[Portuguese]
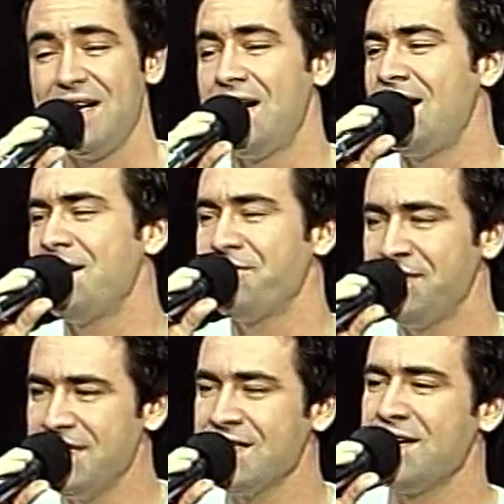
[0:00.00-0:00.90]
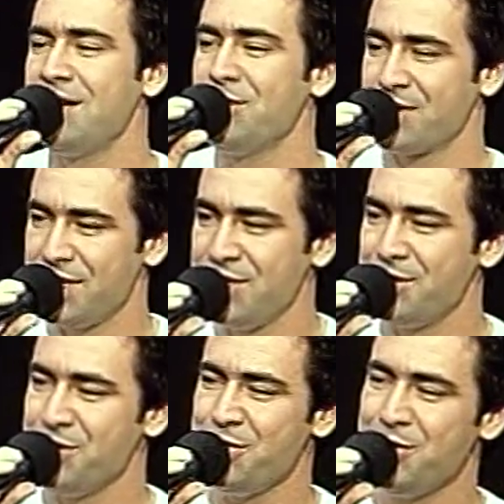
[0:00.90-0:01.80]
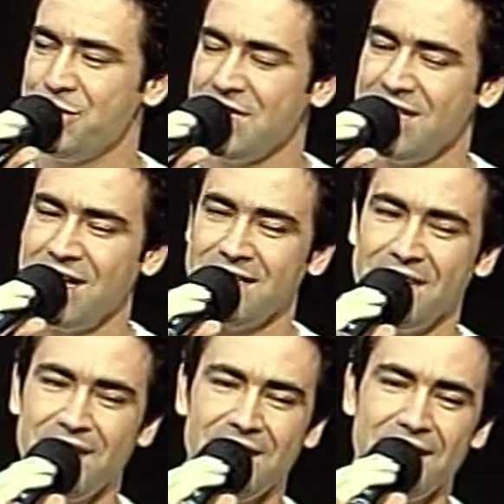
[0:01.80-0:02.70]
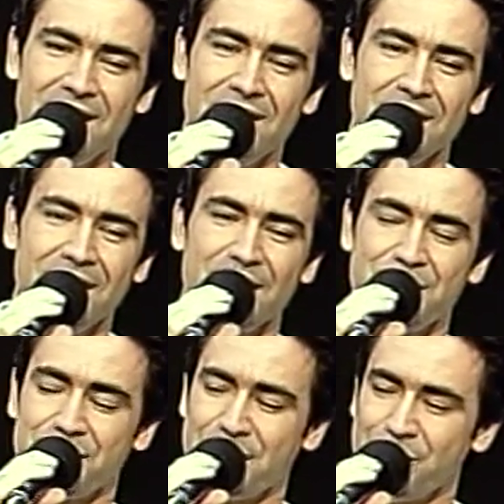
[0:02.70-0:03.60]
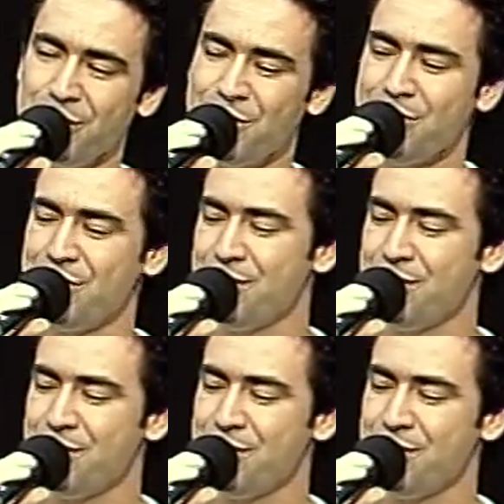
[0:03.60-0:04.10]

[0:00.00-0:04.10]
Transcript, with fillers: Afinal que o dia dela chegou,